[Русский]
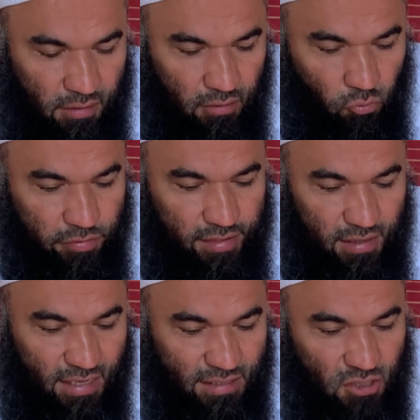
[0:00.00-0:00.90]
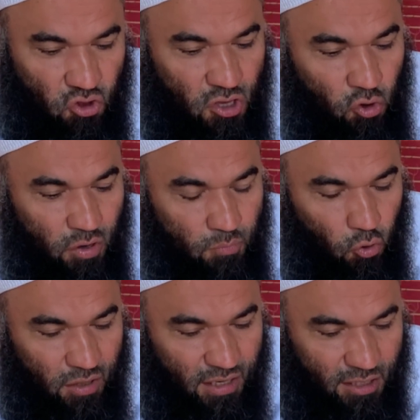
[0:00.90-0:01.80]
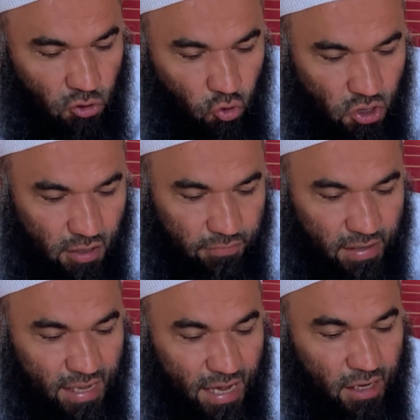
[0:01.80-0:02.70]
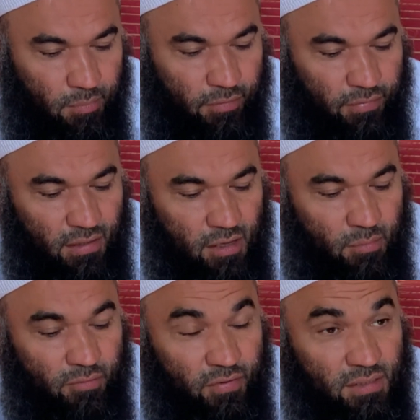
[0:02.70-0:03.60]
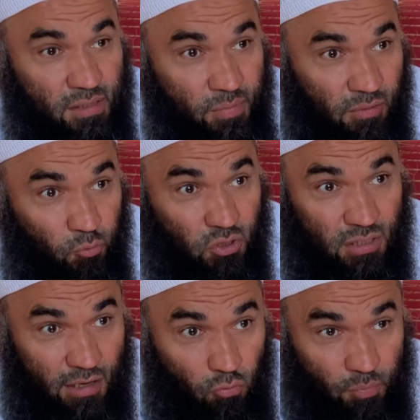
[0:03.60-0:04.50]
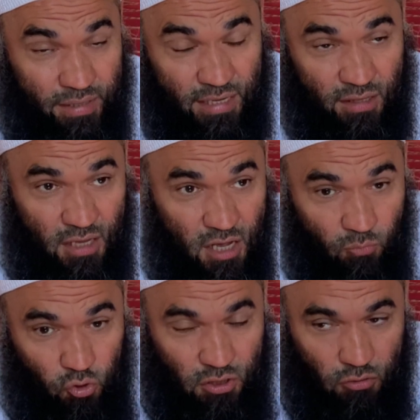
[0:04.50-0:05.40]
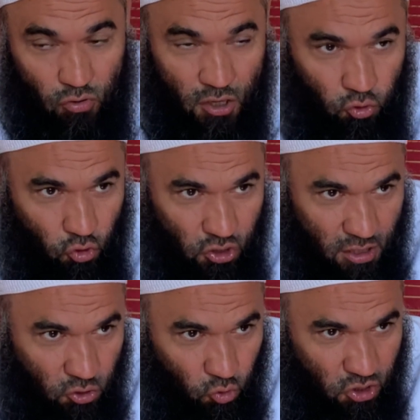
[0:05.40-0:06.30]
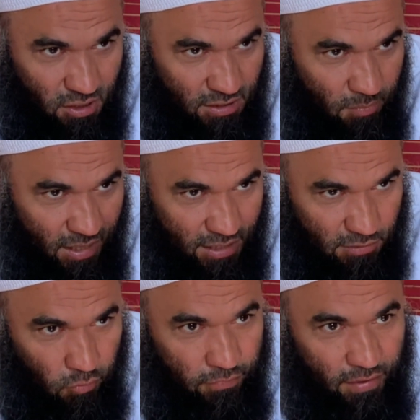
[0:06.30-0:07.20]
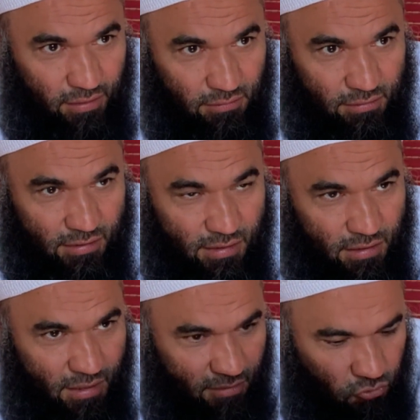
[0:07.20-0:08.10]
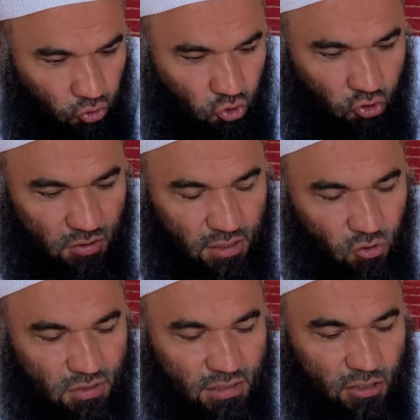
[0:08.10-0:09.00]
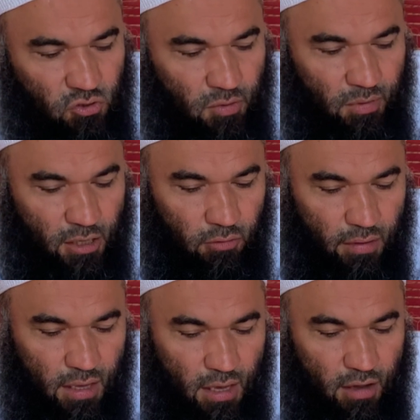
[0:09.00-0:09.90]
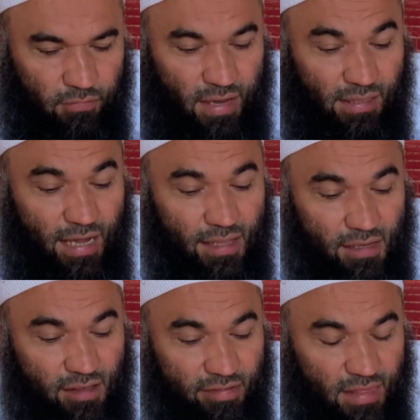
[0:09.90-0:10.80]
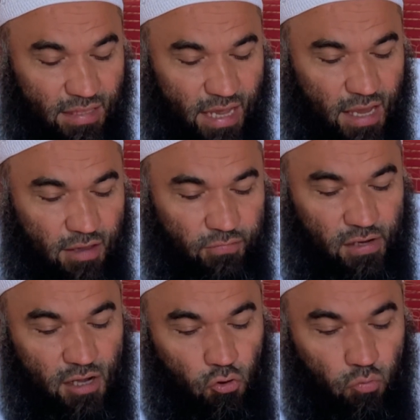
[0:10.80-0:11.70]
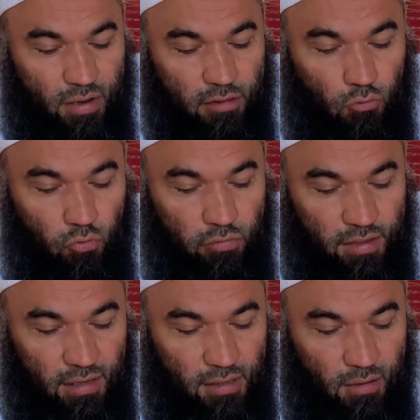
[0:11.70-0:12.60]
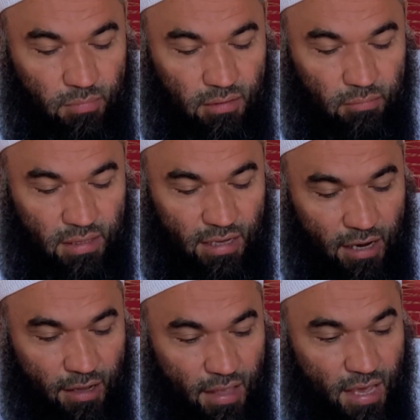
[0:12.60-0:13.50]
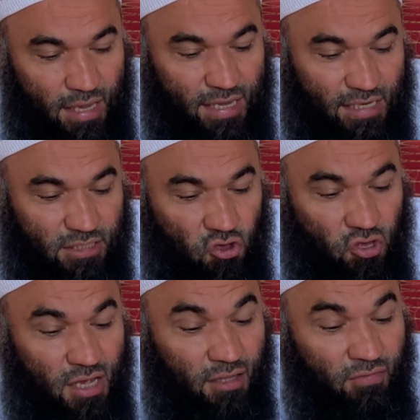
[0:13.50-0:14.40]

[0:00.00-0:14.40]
унса, если же ее ребенок это дочка, фалиах и мафадали минфардельбин. После того, банат, после того, как дочка или дочери забирает свой фарт, все, что остается, остается брат. Фаинкана тафнатайни фалягума сулюсани матарак. Если же их